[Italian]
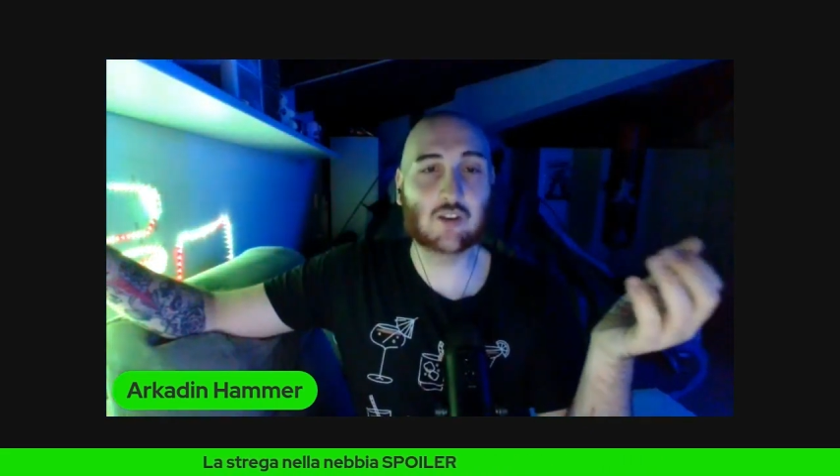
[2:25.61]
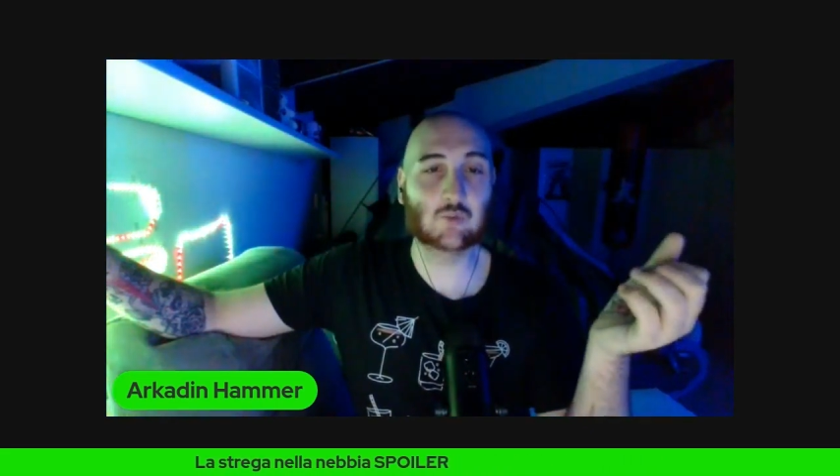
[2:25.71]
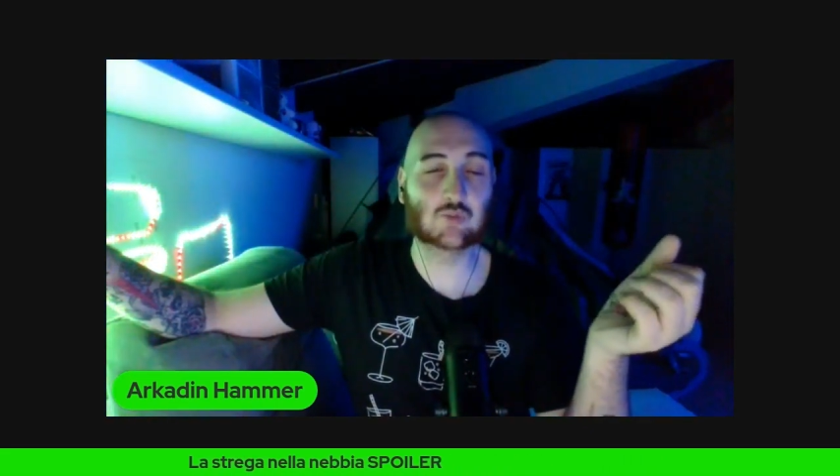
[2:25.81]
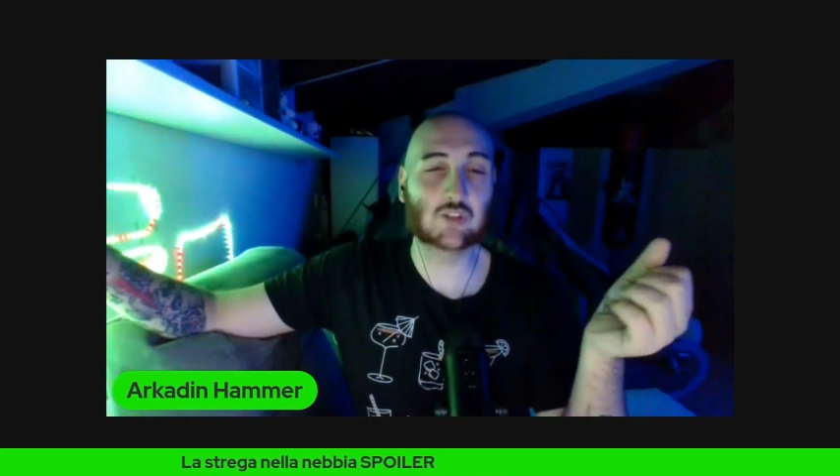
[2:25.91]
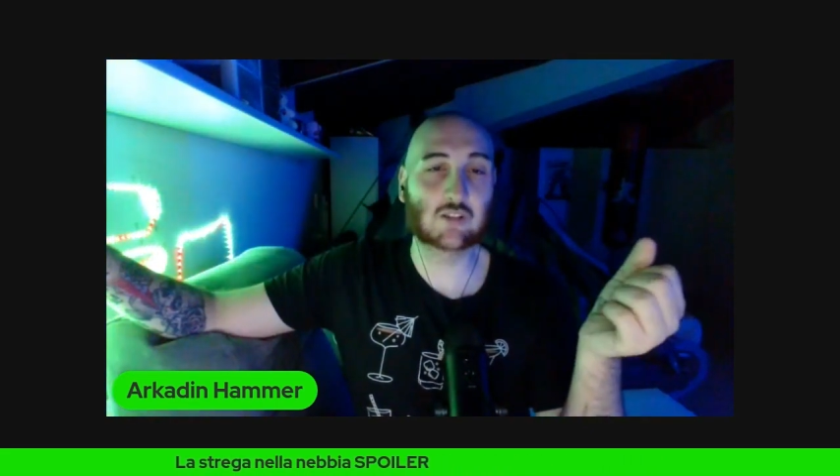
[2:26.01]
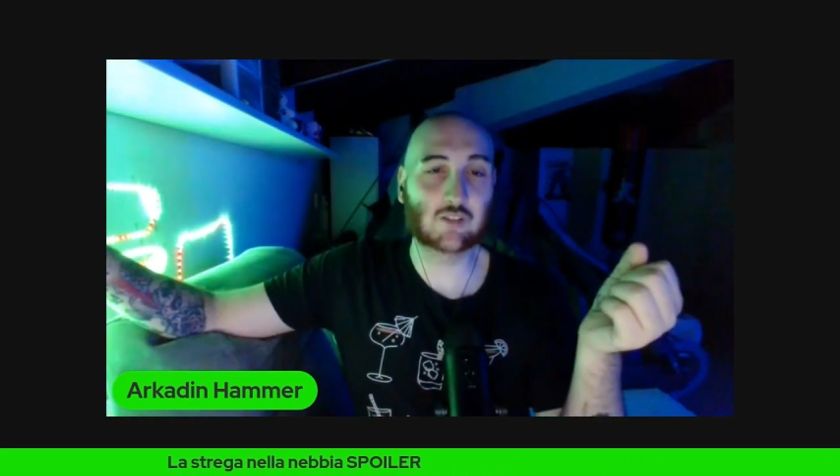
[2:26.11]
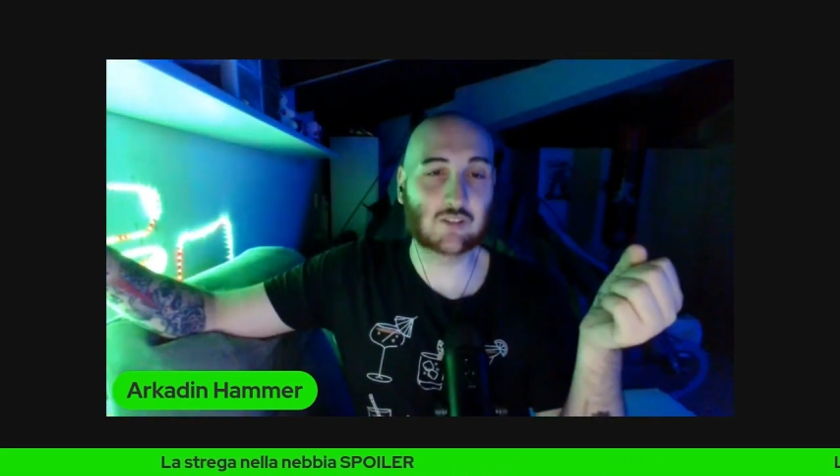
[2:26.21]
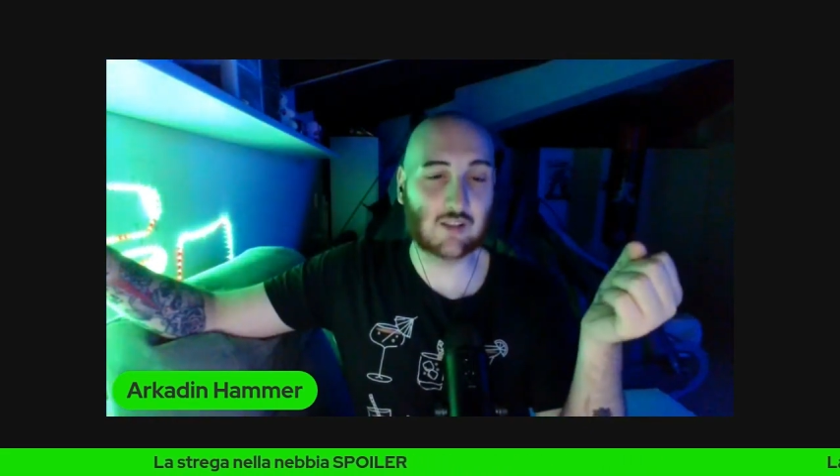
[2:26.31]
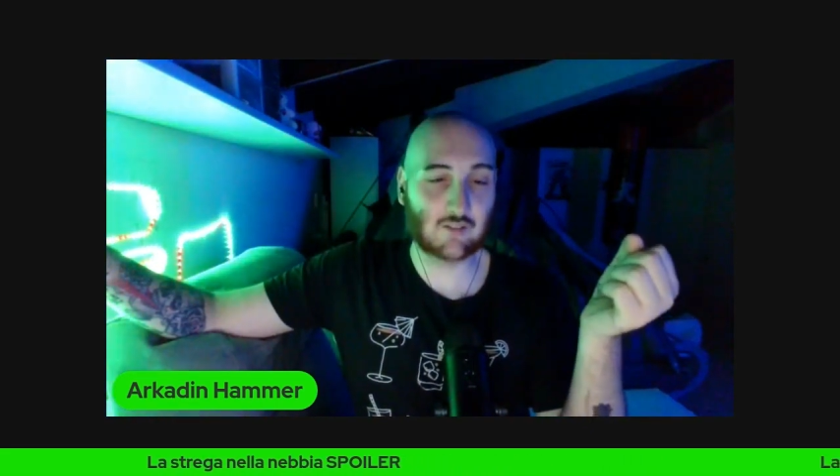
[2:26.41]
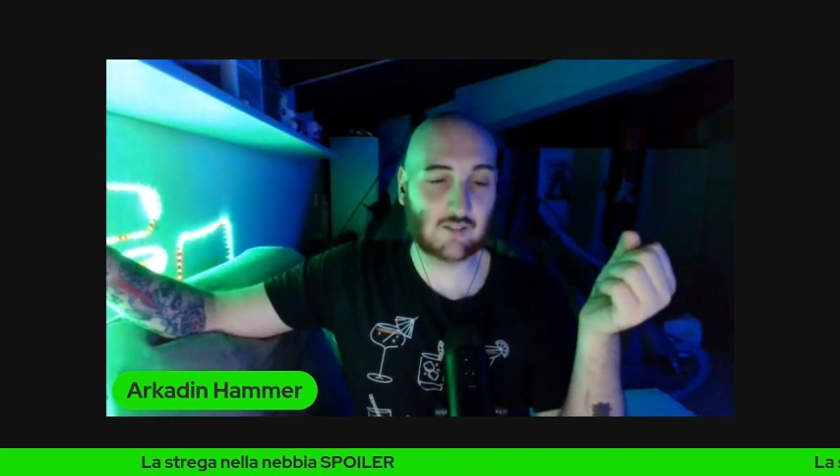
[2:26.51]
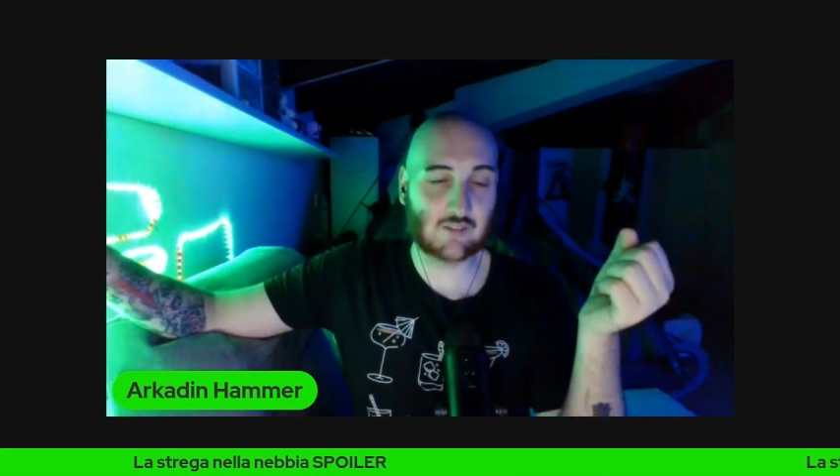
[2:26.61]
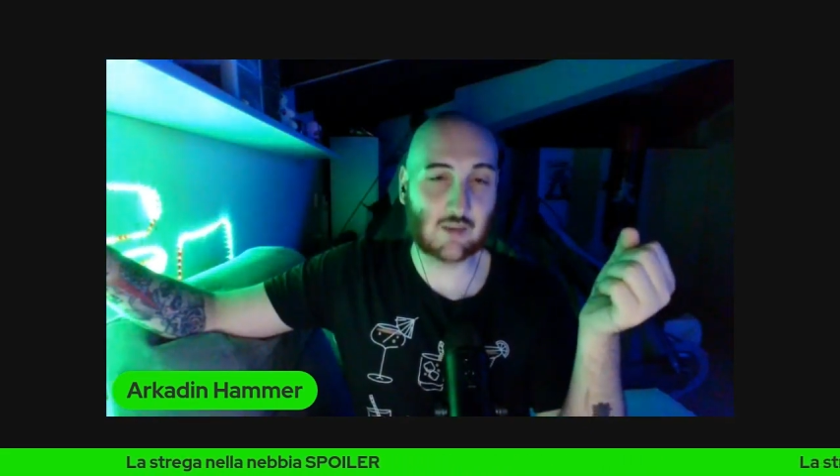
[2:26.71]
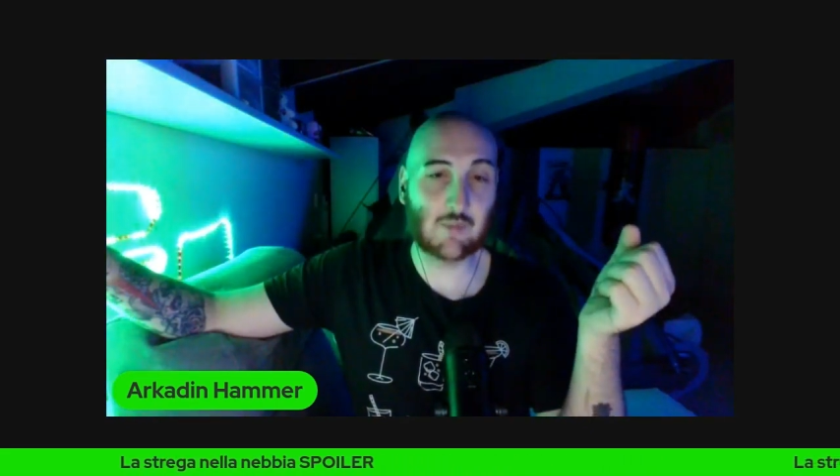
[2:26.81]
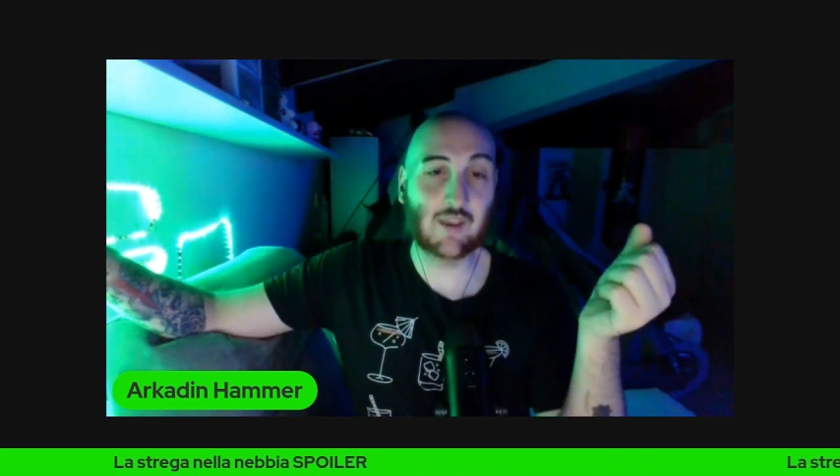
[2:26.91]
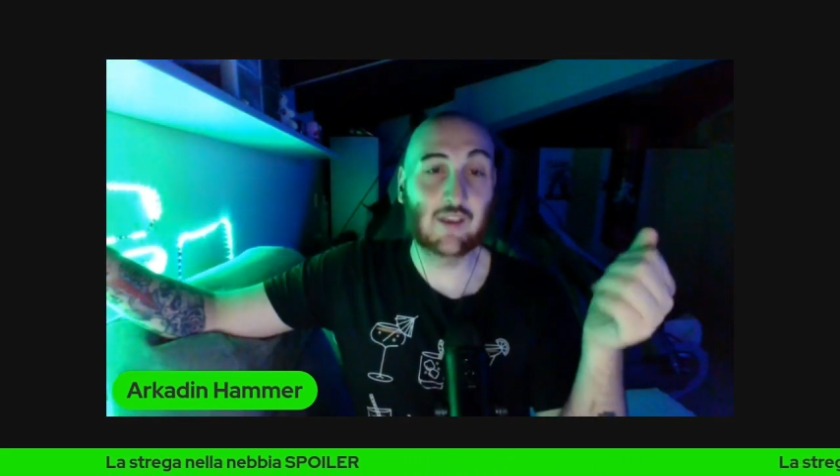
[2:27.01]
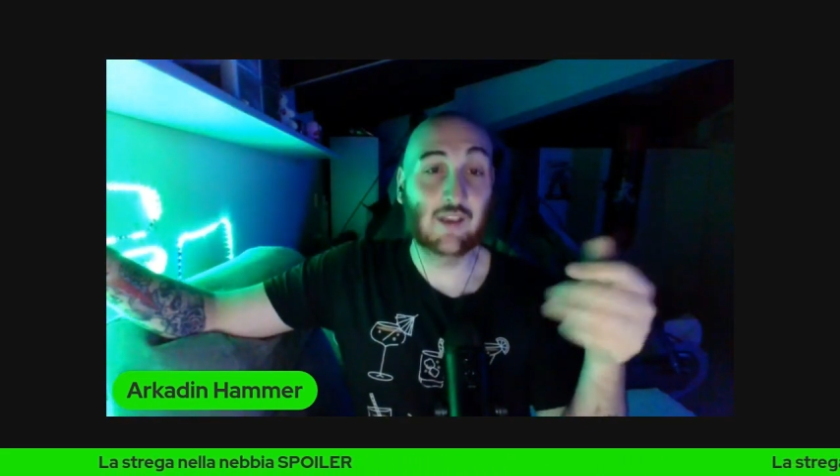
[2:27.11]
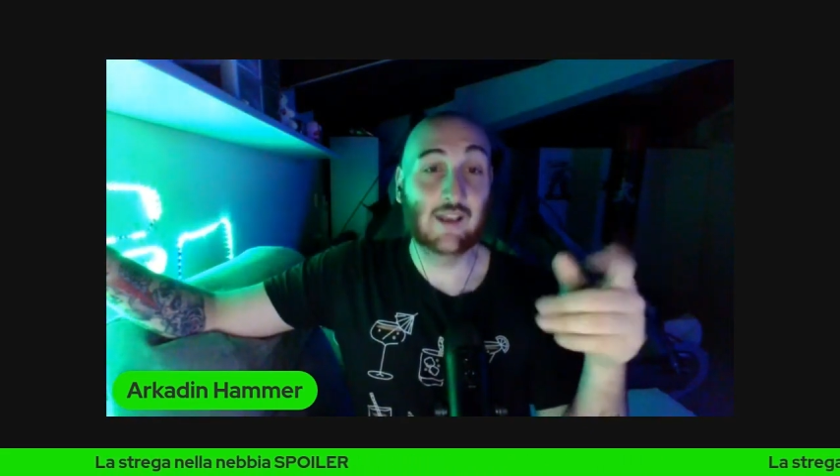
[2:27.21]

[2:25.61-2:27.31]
in un certo senso insieme